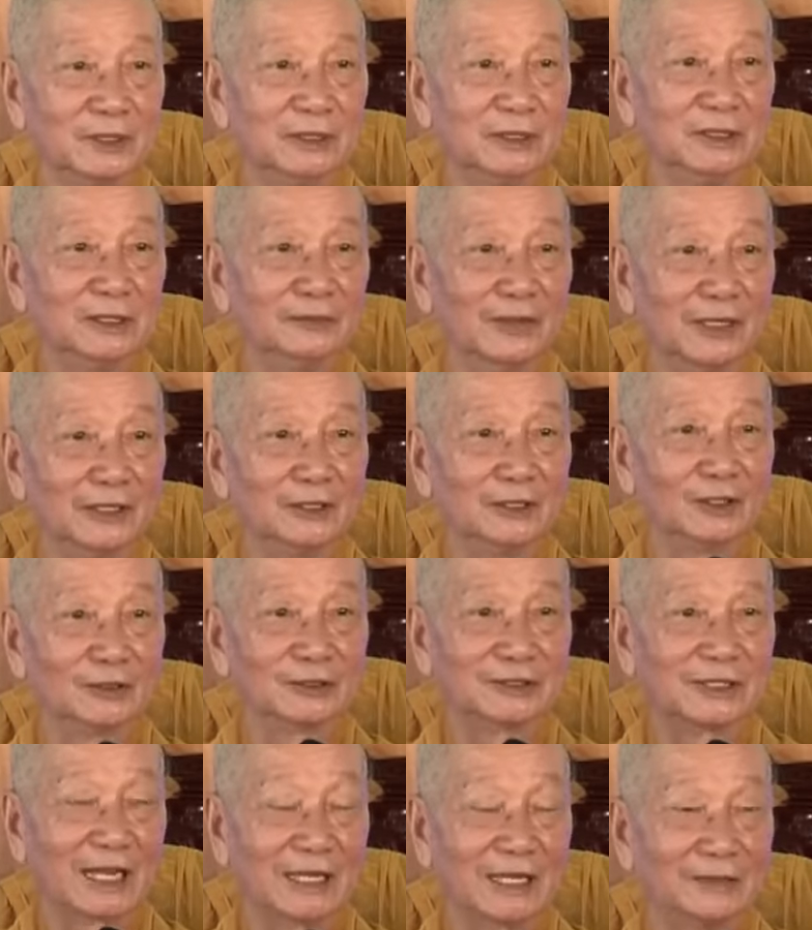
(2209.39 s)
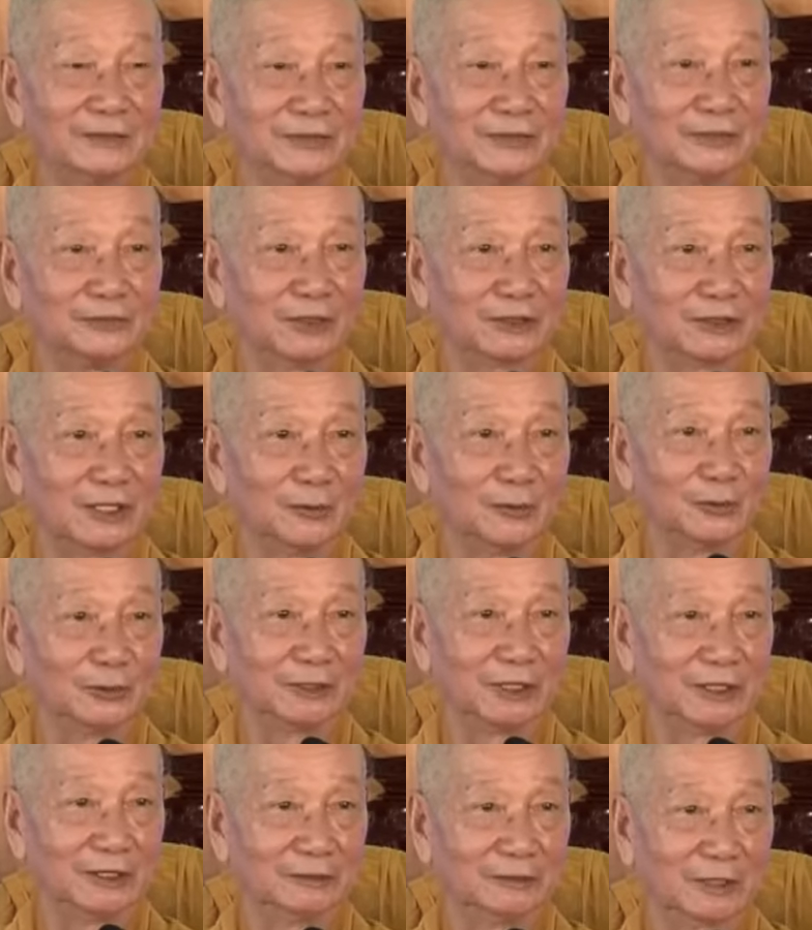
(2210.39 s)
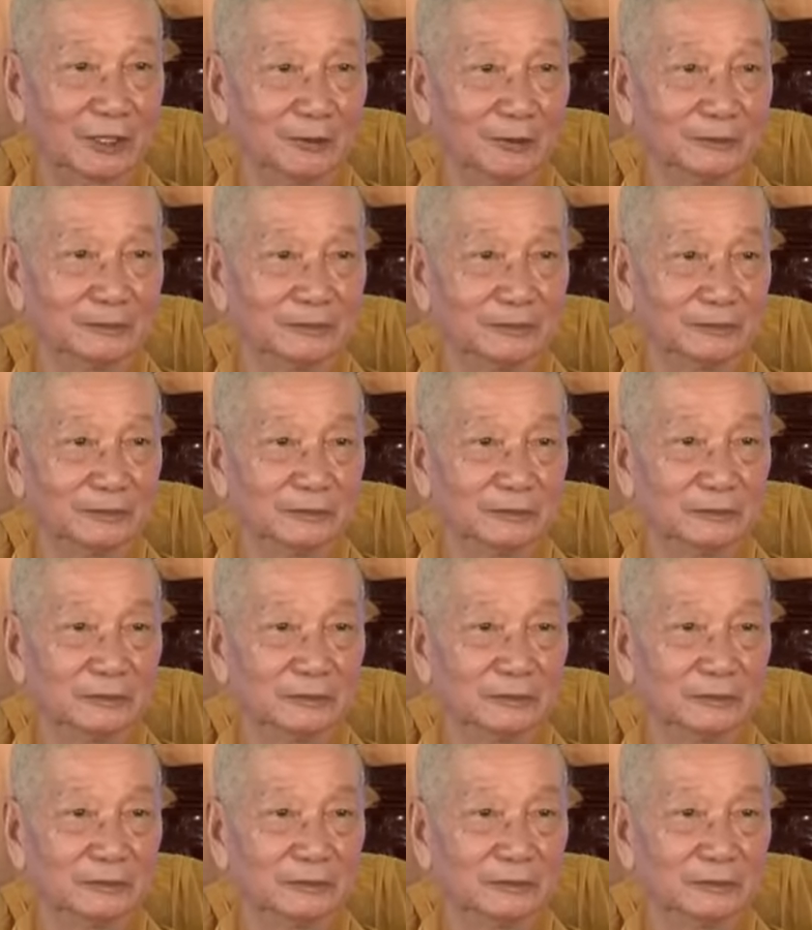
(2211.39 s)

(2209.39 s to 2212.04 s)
thì như vậy có trái với Phật giáo Nguyên Thủy ta không?